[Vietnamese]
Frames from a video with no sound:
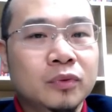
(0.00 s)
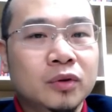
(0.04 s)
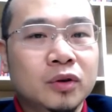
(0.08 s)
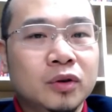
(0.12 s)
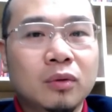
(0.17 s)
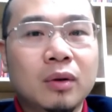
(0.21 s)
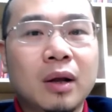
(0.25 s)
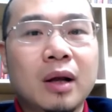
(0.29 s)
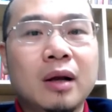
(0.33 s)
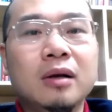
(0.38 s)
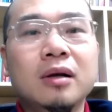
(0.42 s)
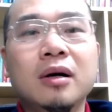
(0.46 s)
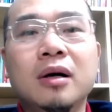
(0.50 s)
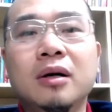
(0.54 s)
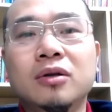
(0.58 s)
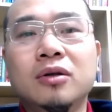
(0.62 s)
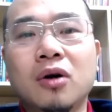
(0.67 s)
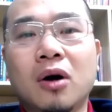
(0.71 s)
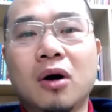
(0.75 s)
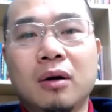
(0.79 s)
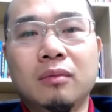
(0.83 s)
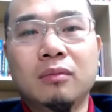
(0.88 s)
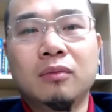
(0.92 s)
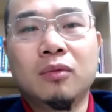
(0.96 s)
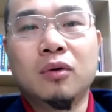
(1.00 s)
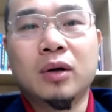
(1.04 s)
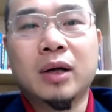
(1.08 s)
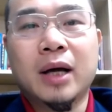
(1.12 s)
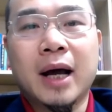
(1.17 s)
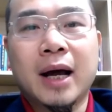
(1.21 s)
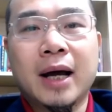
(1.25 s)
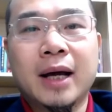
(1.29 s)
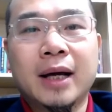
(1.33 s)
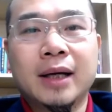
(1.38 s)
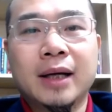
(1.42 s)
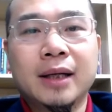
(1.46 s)
Chúng ta lựa chọn một
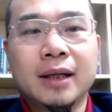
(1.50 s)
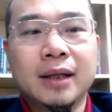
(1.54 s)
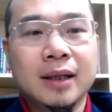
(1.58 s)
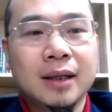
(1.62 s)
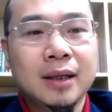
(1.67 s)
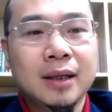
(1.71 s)
cái